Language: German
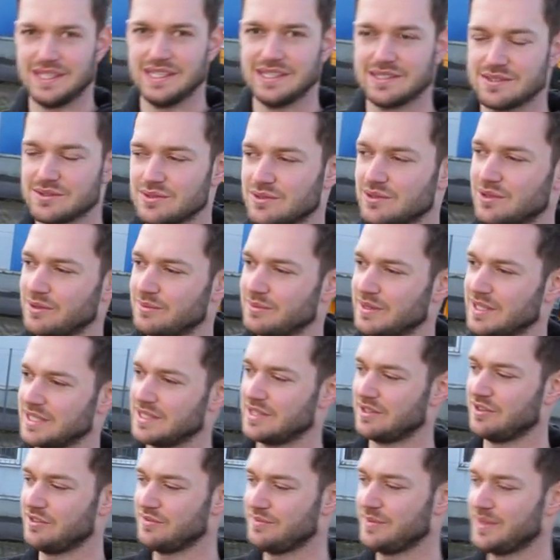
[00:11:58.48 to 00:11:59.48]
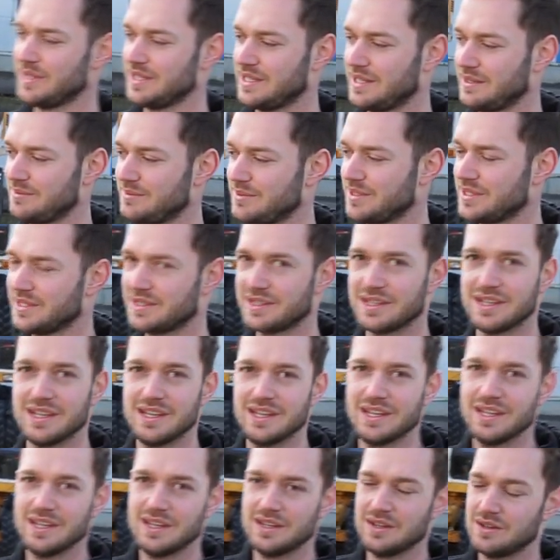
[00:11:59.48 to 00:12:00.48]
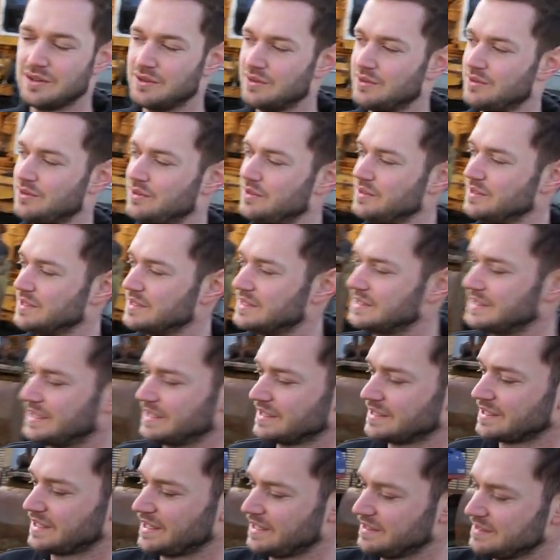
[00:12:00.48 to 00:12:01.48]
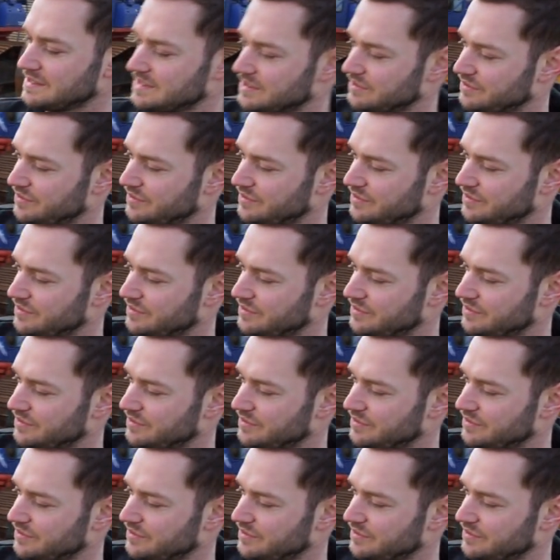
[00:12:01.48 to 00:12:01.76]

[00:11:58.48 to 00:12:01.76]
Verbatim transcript: hier so komplett aufmachen einmal. Und dann kann ich da